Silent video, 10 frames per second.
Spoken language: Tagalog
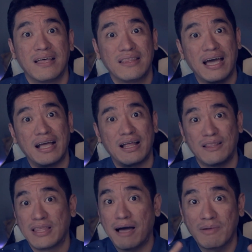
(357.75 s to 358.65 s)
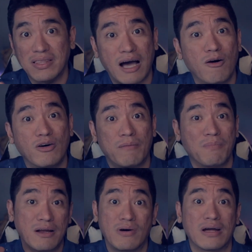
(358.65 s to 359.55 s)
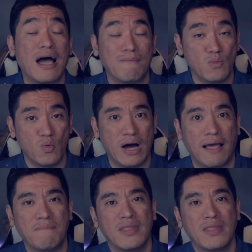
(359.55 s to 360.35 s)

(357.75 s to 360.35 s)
dahil ang daming tao na pariwara ang buhay.